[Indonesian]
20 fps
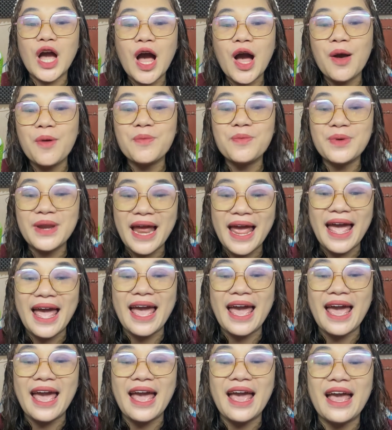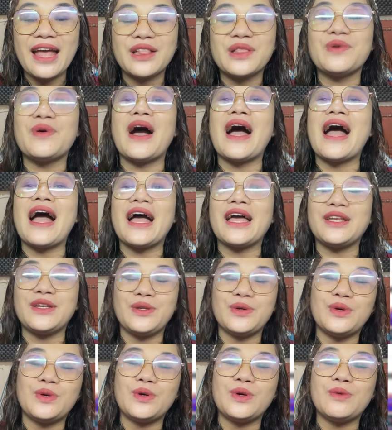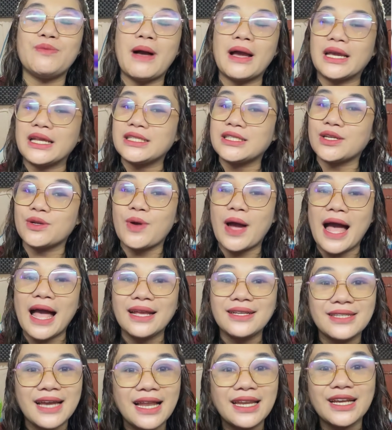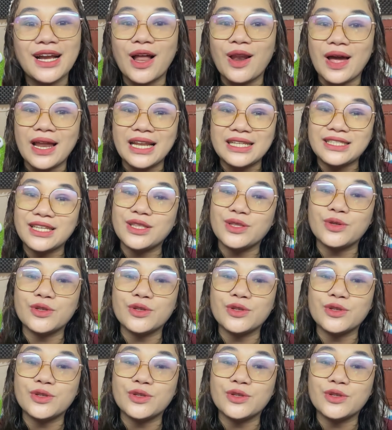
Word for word: Jombret. Waduh, makin seru aja nih kalau ada si